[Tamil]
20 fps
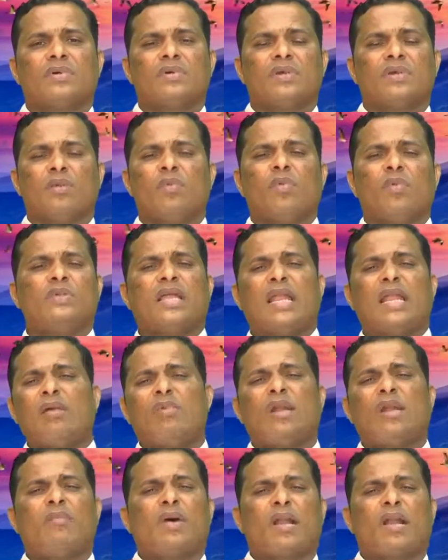நம்ம வந்து நல்ல
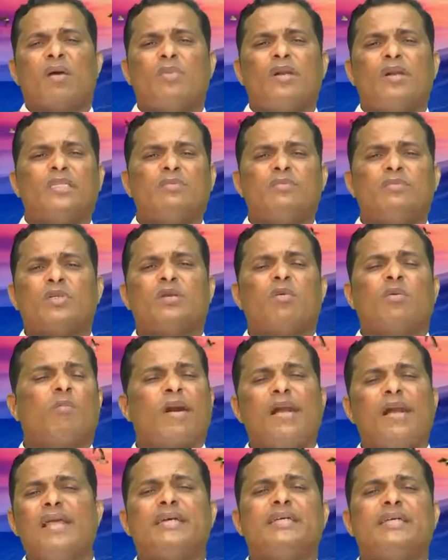முறையில் பராமரித்து இப்போது நம்ம
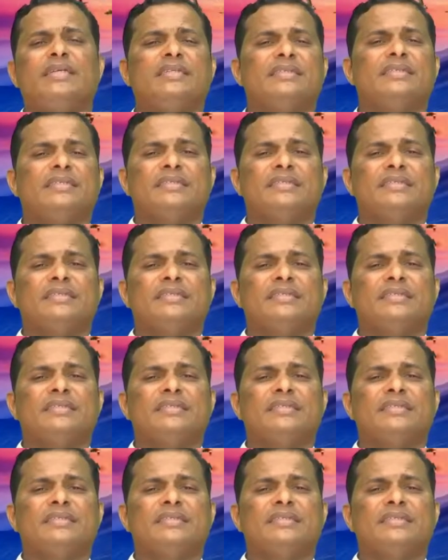பள்ளிக்கு